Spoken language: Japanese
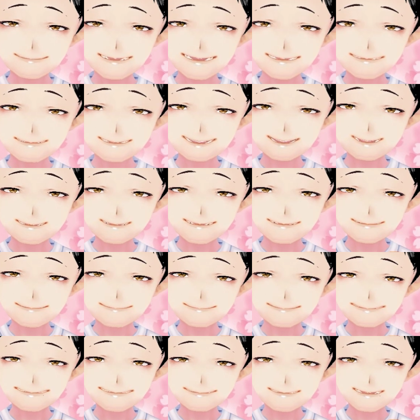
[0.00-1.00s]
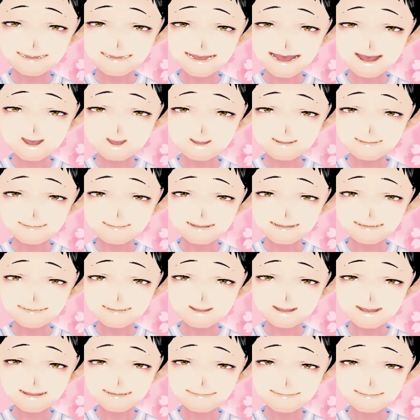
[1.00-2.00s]
馬券は推奨馬5
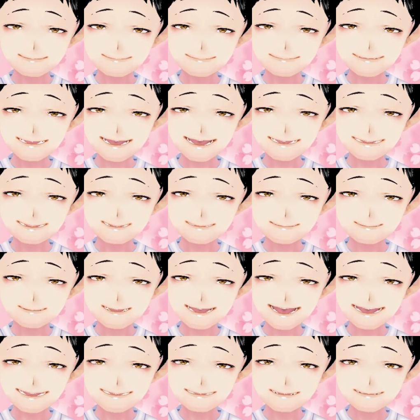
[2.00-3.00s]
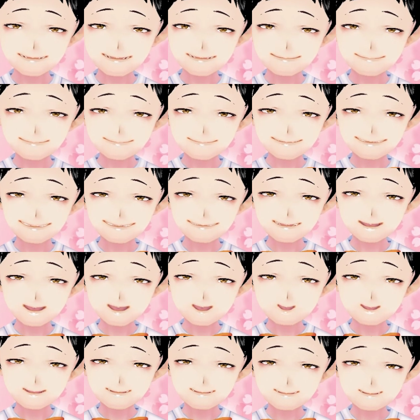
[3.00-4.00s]
頭の馬連ワイドボックスで
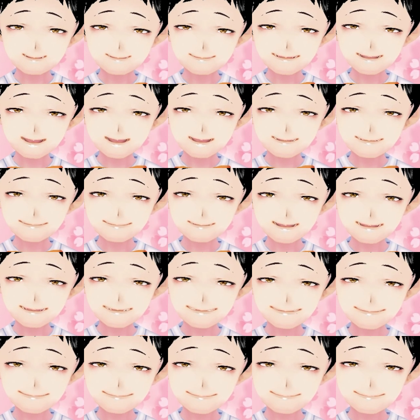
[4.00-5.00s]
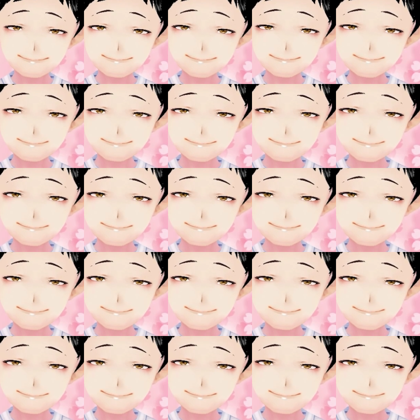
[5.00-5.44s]
勝負するとのことです。